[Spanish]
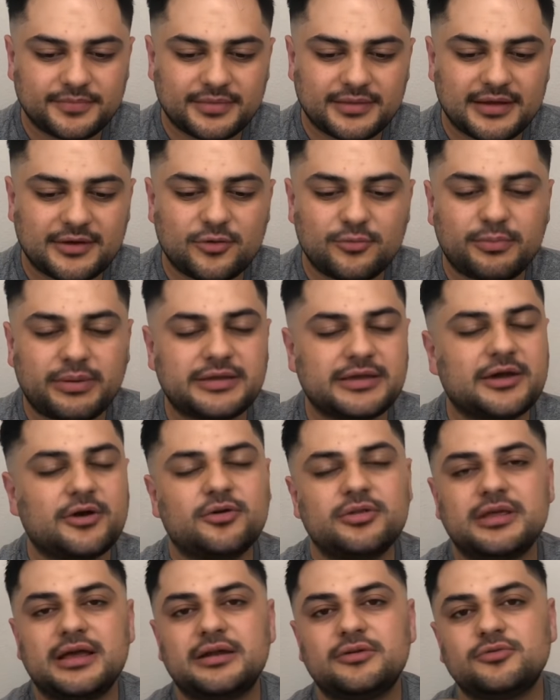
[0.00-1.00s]

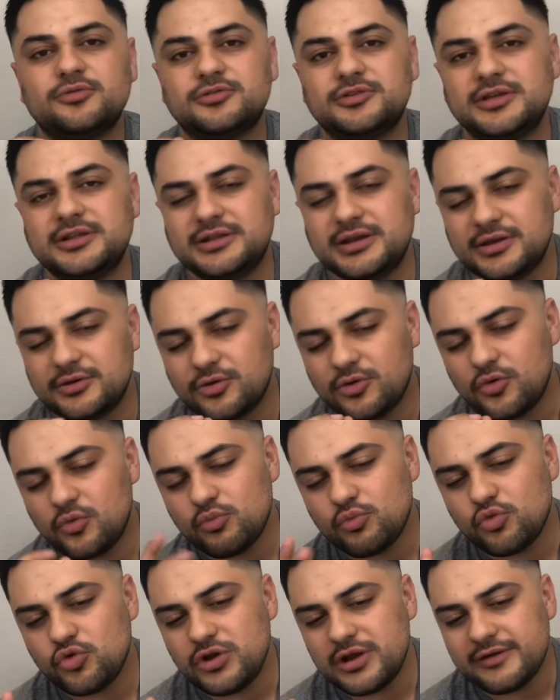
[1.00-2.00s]
acompañado de algo cítrico
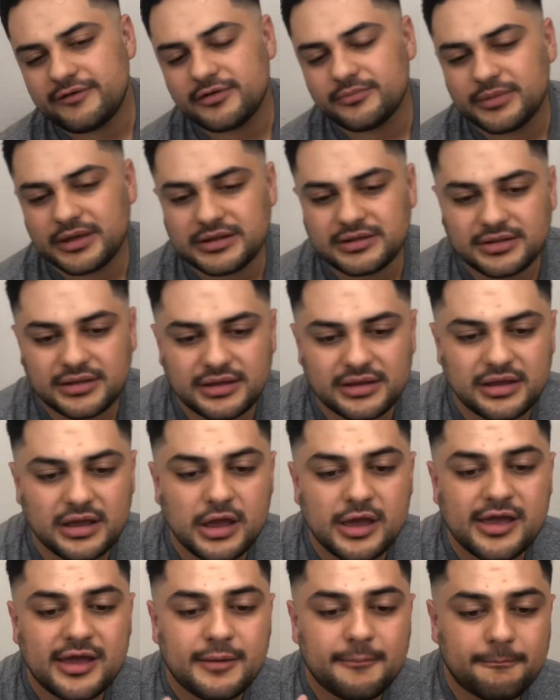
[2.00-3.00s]
muy levemente
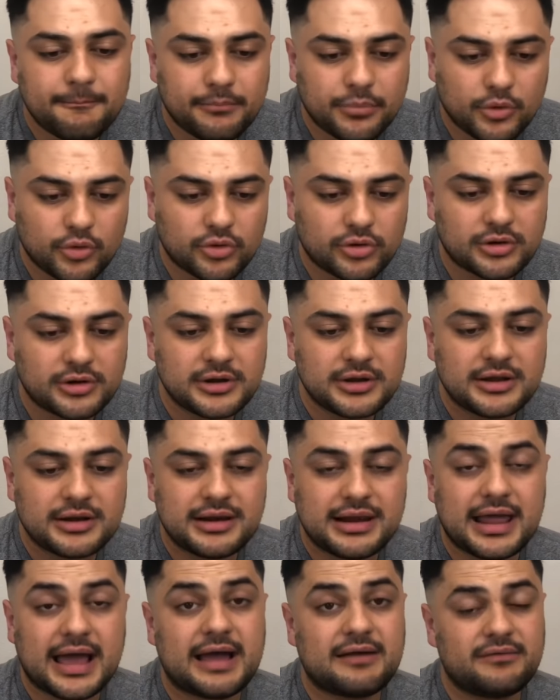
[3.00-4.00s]
por
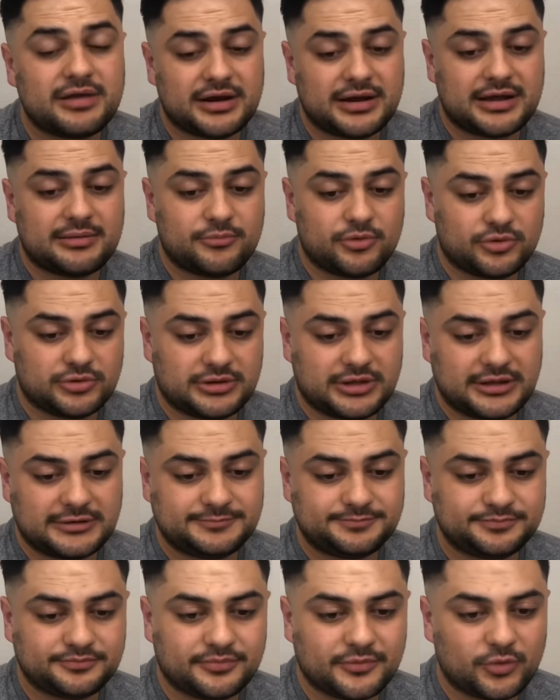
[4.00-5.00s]
la bergamota.
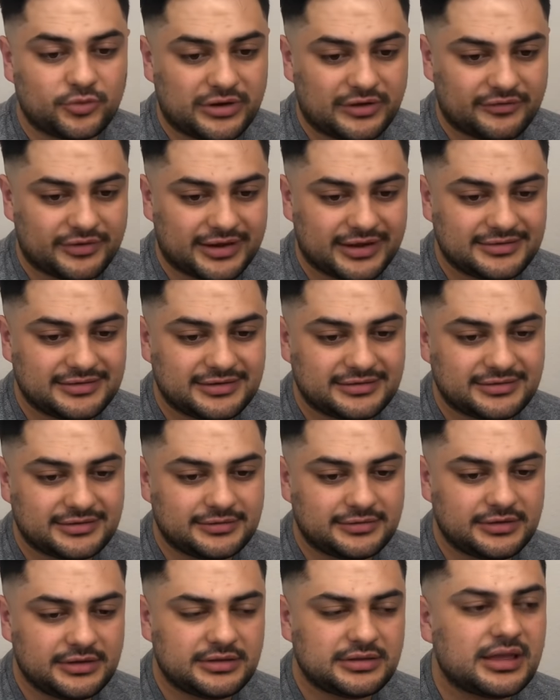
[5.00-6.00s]
Una fragancia
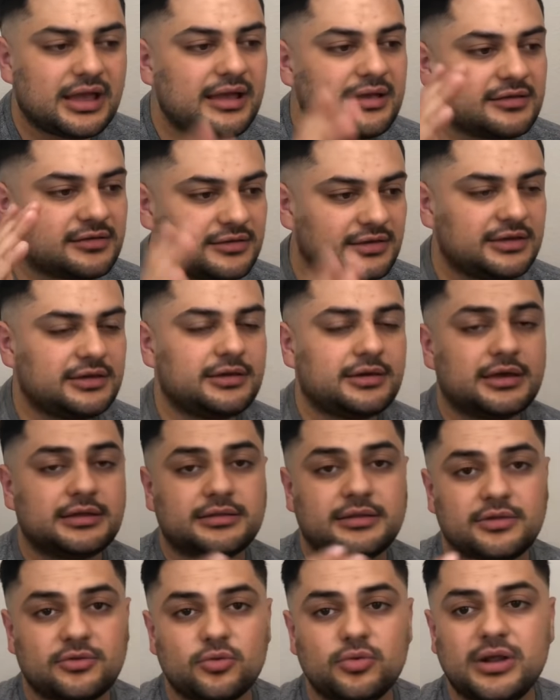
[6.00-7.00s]
exquisita, sí, que
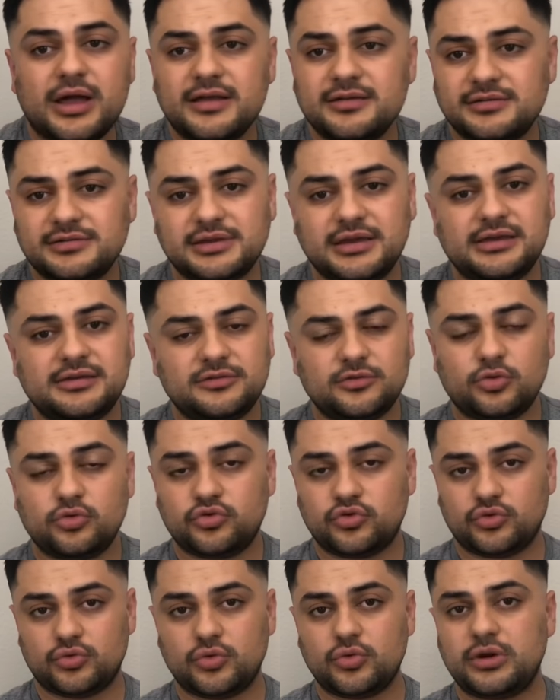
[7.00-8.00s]
te dura
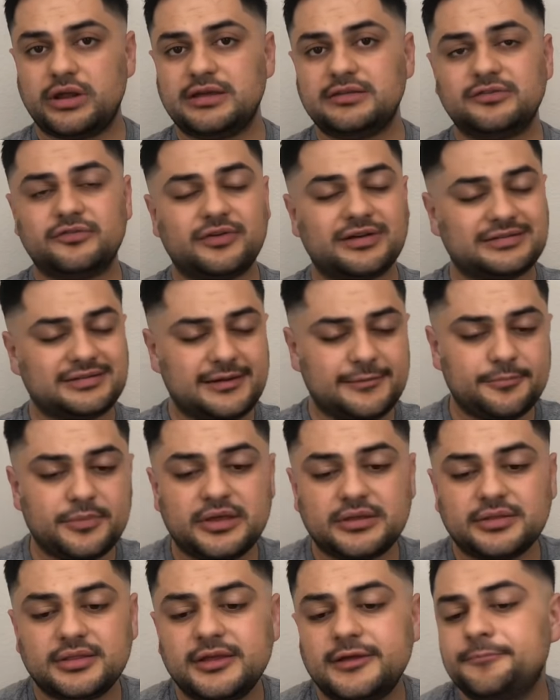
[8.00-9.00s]
6-8 horas
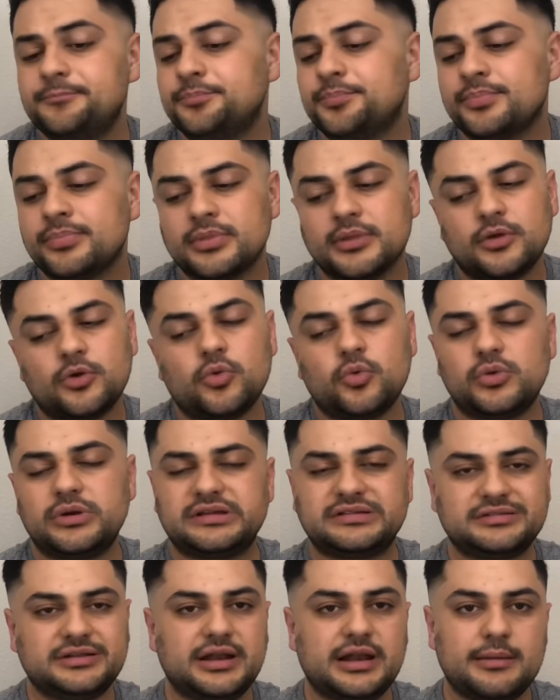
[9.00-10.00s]
fácilmente con una
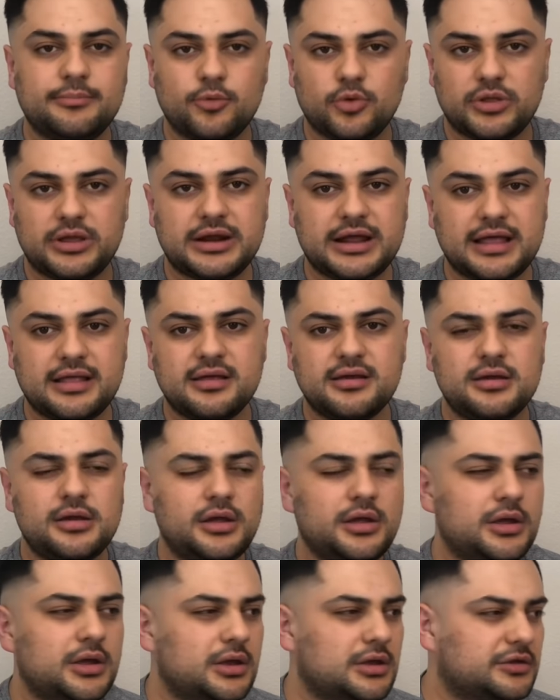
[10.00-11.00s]
estela moderada,
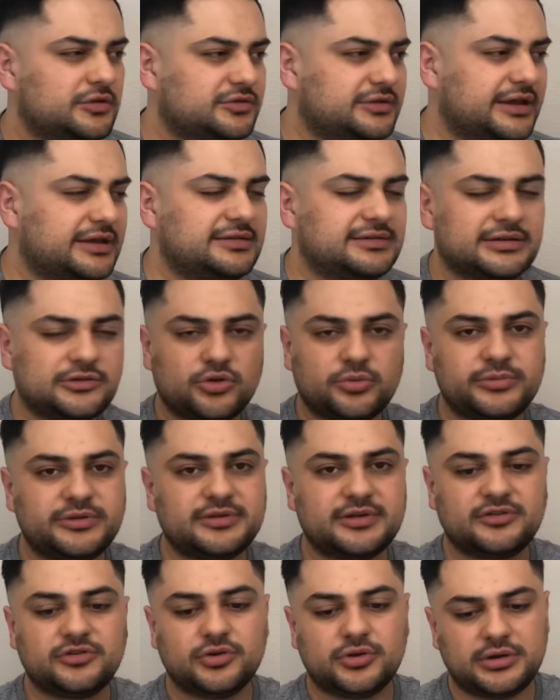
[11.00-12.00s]
6
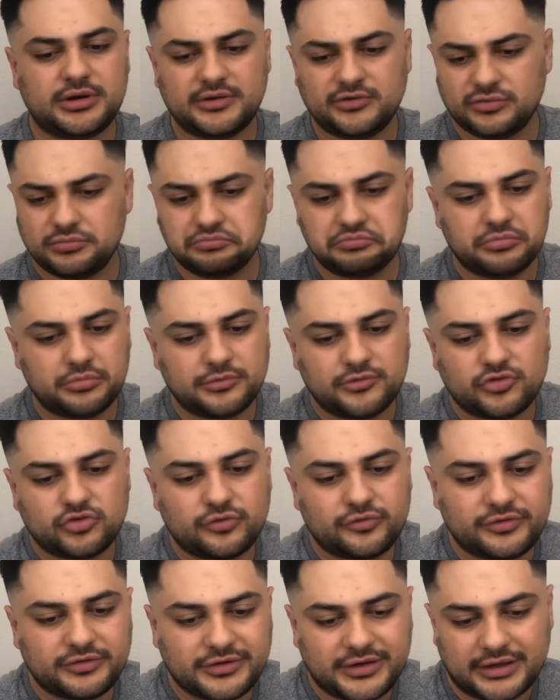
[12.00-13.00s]
atomizaciones
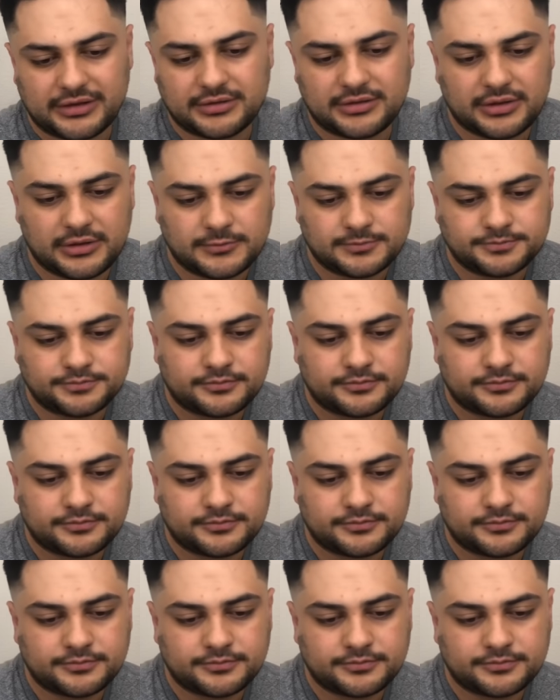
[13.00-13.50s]
suficiente.